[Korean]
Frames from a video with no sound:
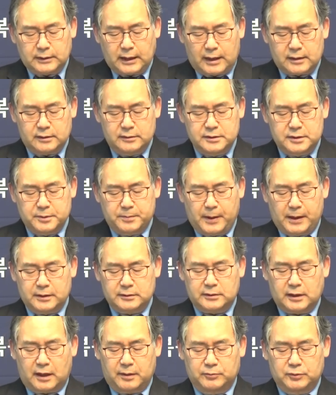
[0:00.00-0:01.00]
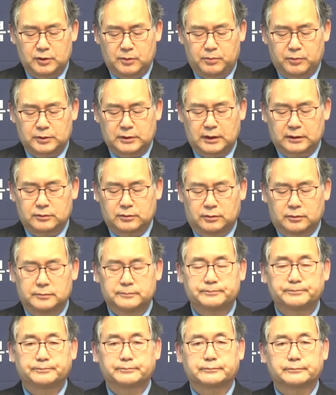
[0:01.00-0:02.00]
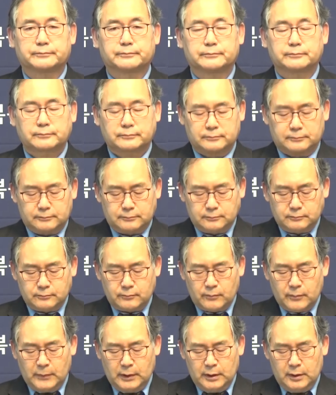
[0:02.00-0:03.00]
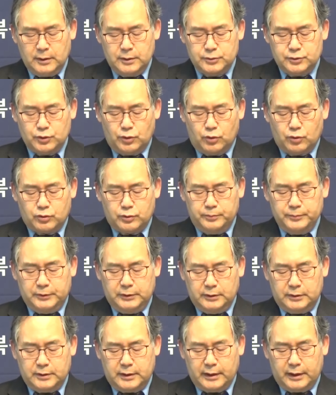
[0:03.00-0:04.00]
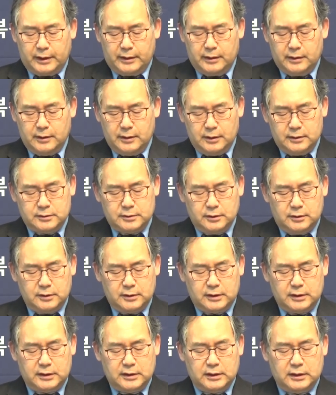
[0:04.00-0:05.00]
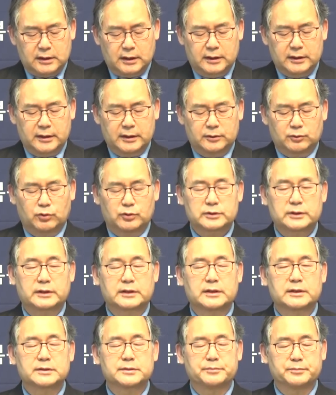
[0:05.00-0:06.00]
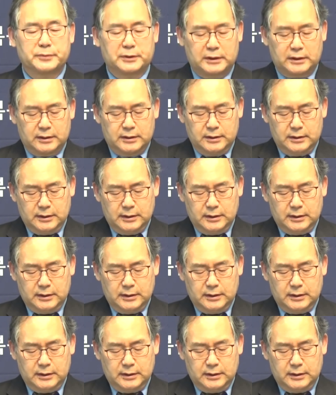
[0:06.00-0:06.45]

다른 지방 사람들보다도 조금 늦게 절기 기간에 도착했습니다.